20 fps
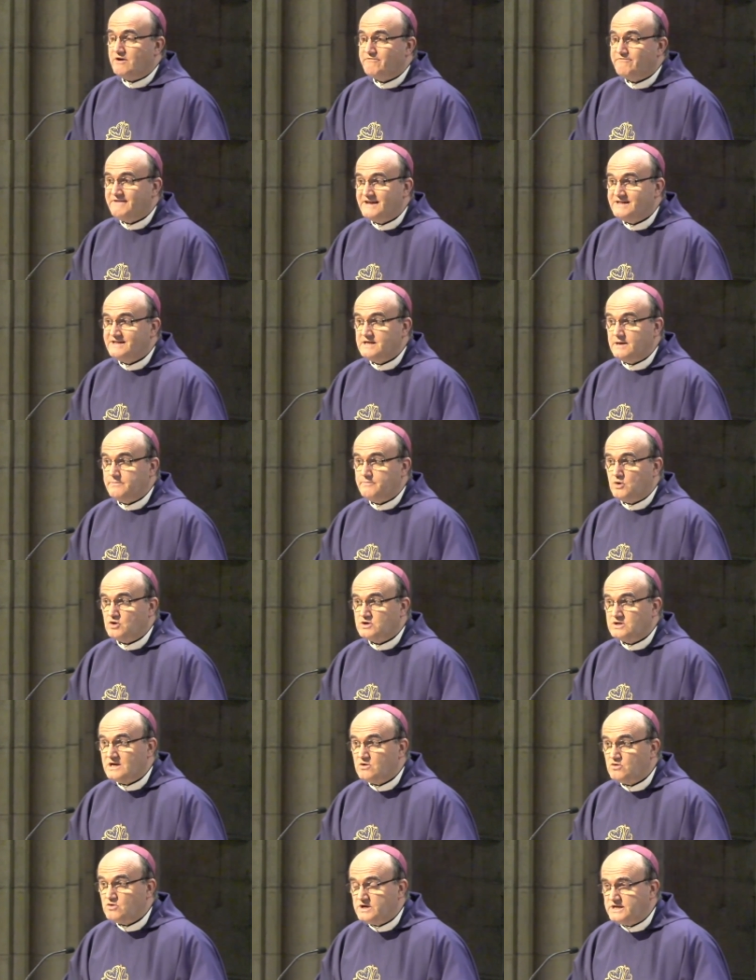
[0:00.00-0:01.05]
afán de
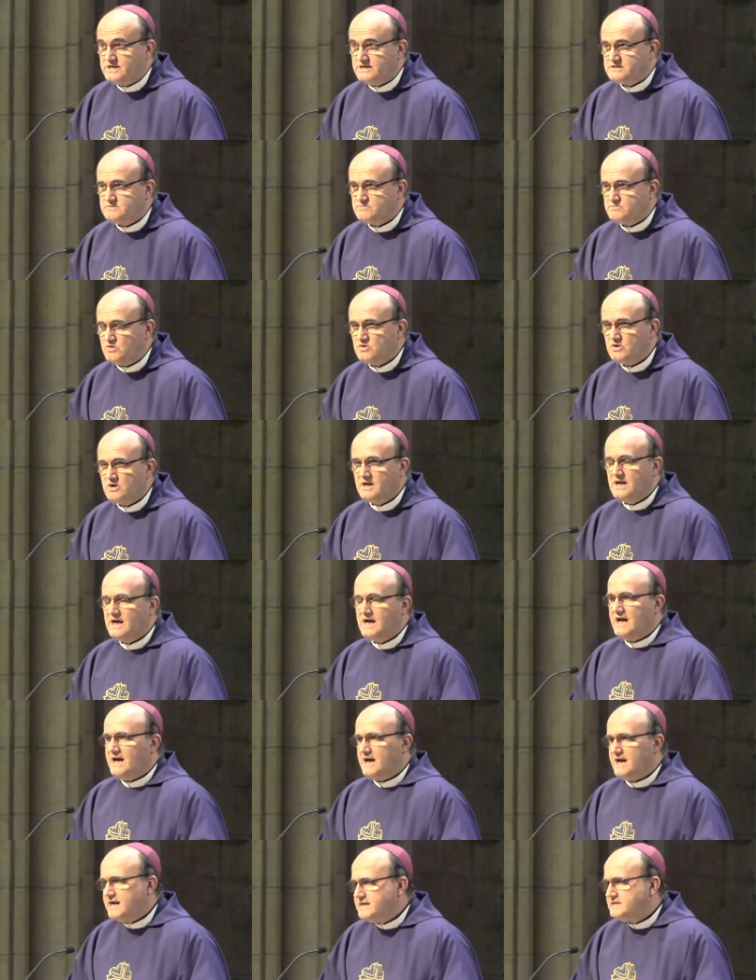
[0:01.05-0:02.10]
protagonismo,
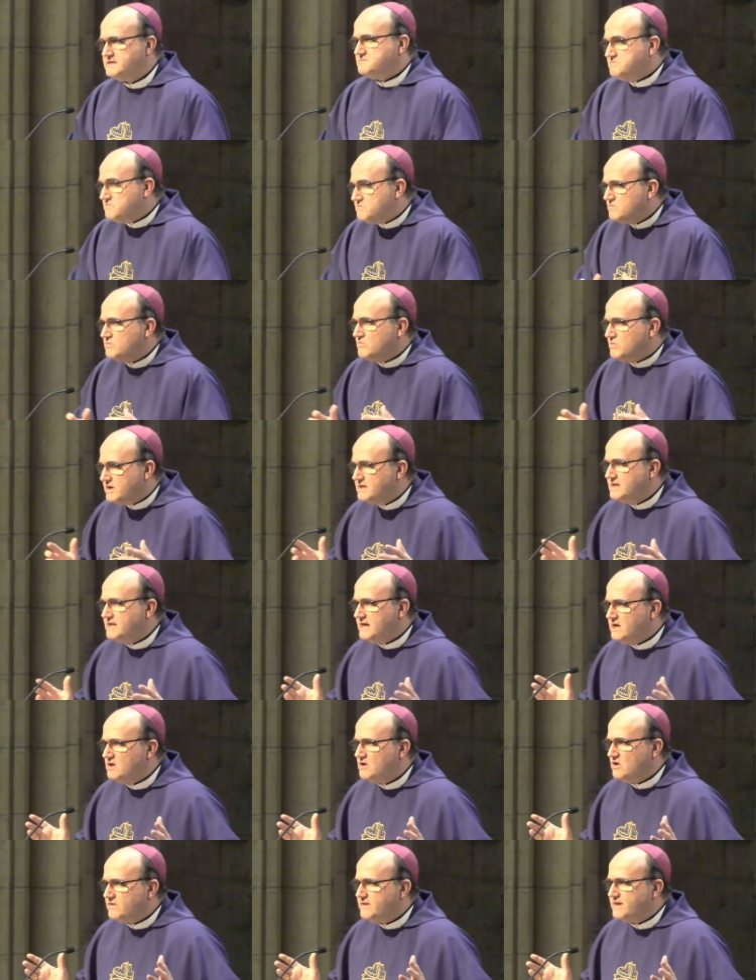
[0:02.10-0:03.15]
es muy
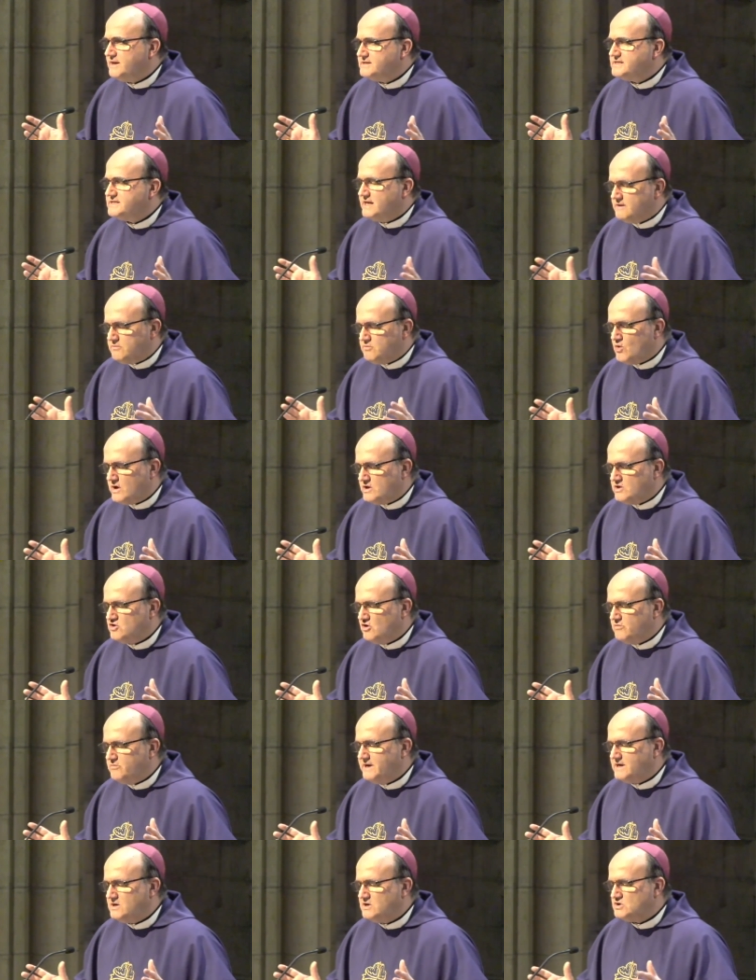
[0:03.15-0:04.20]
digno de ser cuando
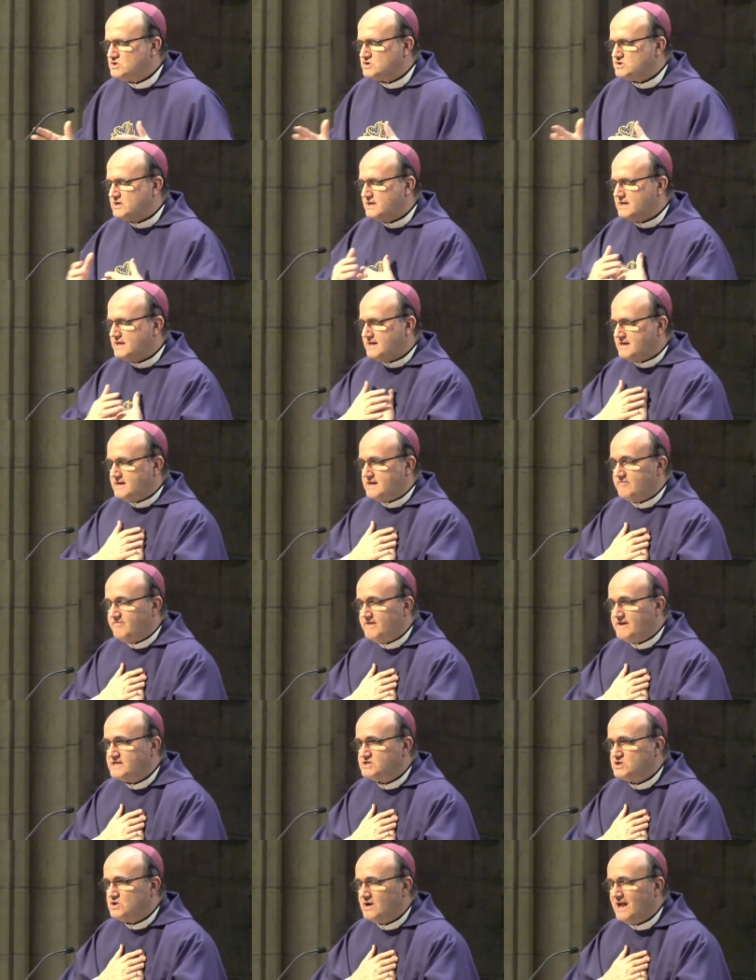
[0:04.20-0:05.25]
menos
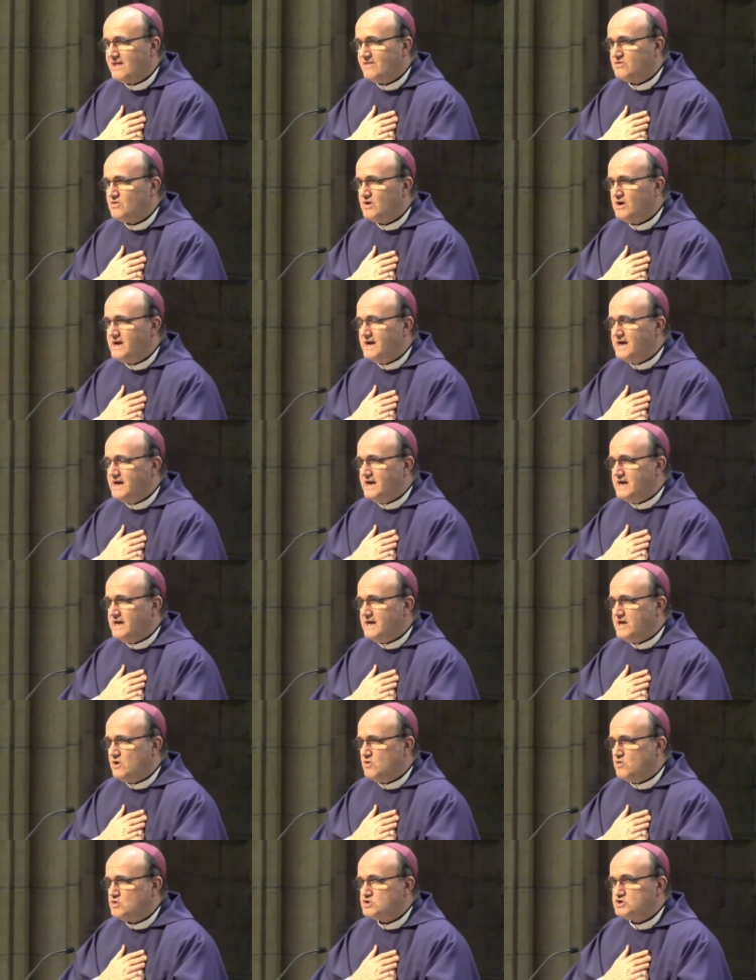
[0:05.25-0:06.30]
reflexionado
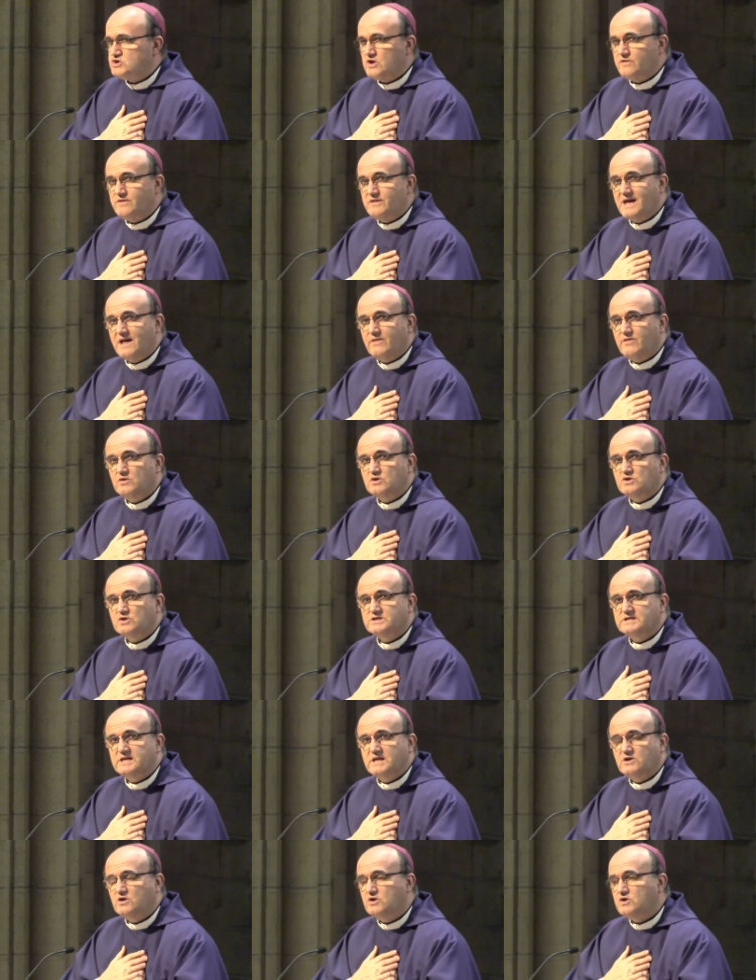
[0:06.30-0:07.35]
y custodiado. ¿no?
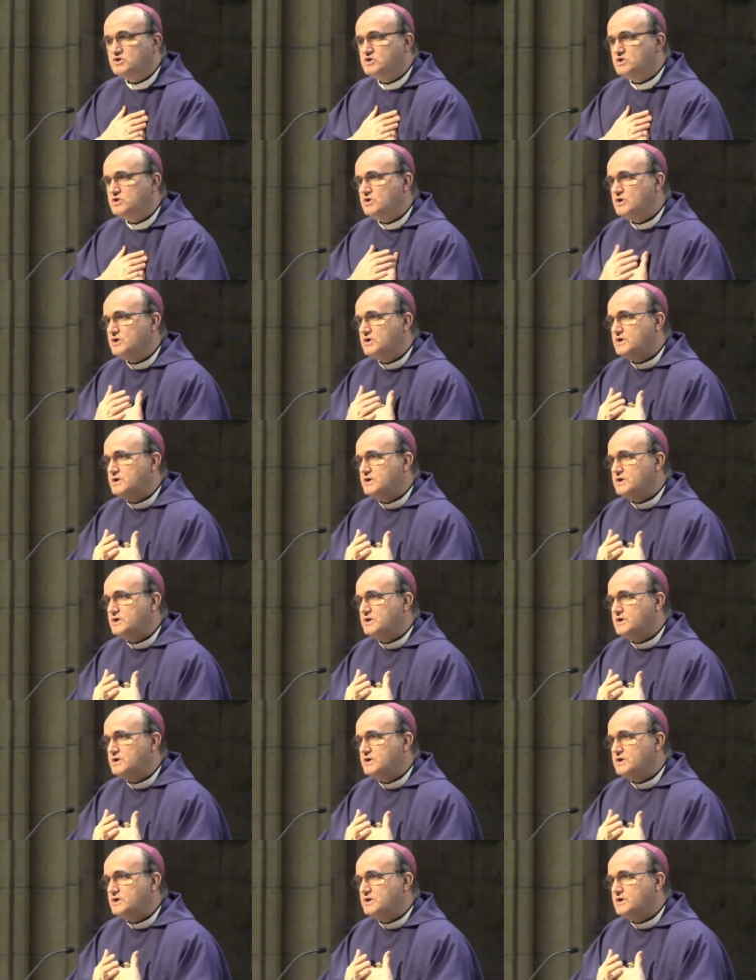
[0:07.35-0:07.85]
Señor, yo,